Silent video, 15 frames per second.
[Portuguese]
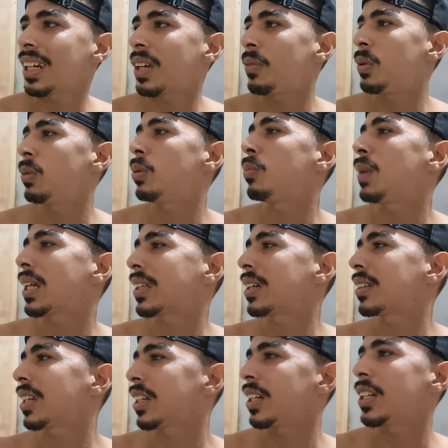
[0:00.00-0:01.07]
que vive
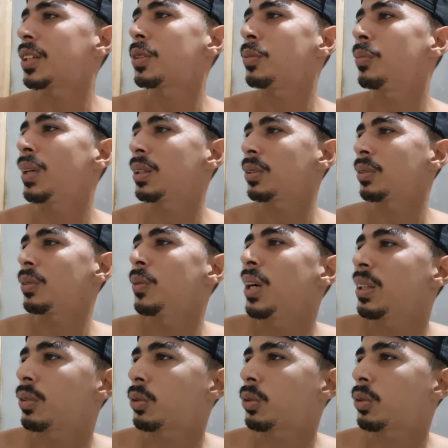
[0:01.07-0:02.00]
batendo na gente o ano, o ano